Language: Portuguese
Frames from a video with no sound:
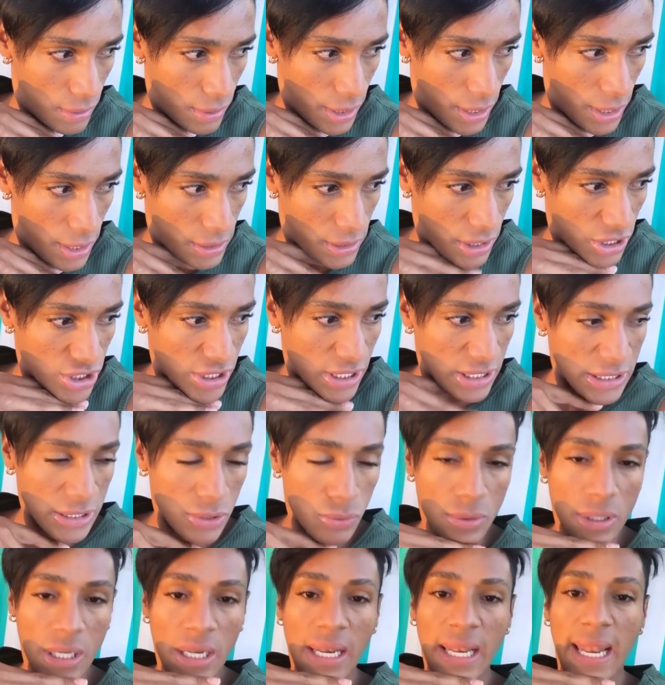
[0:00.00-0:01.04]
Eita, já sei
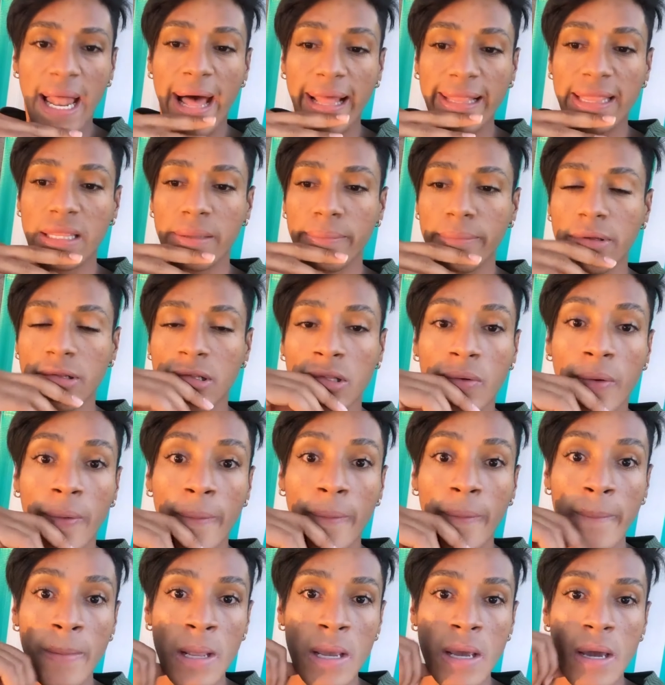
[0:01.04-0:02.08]
do que late, menina.
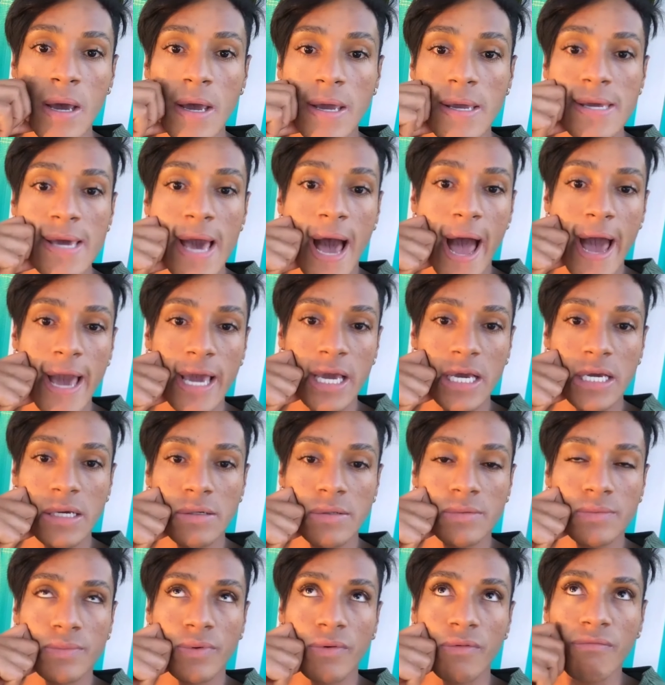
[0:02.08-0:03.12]
E
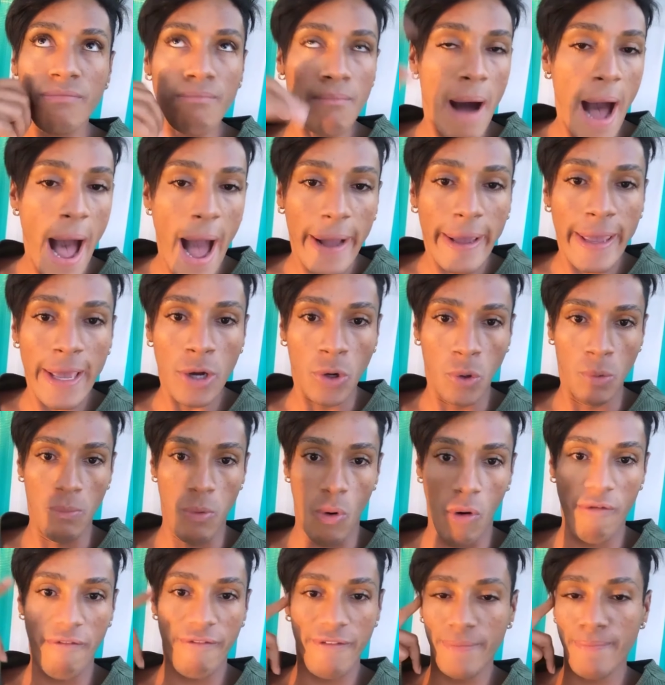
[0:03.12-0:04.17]
aí, marquei com o
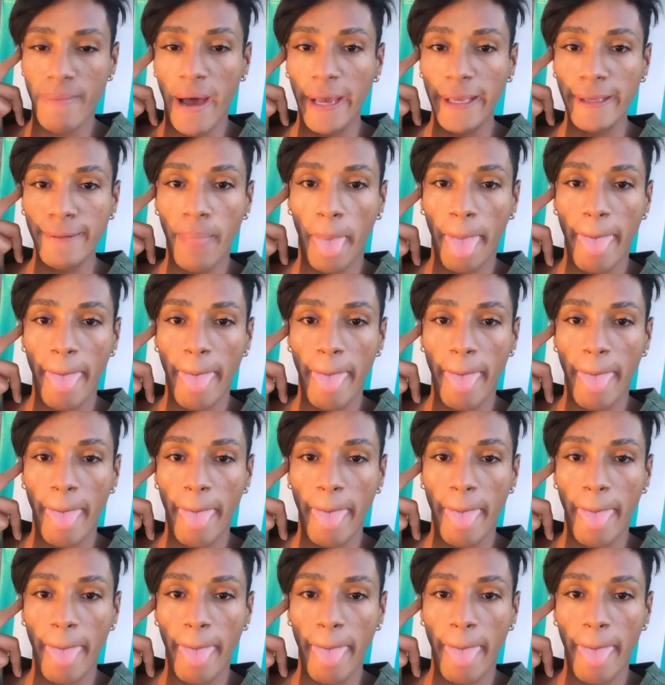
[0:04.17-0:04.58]
pra pai.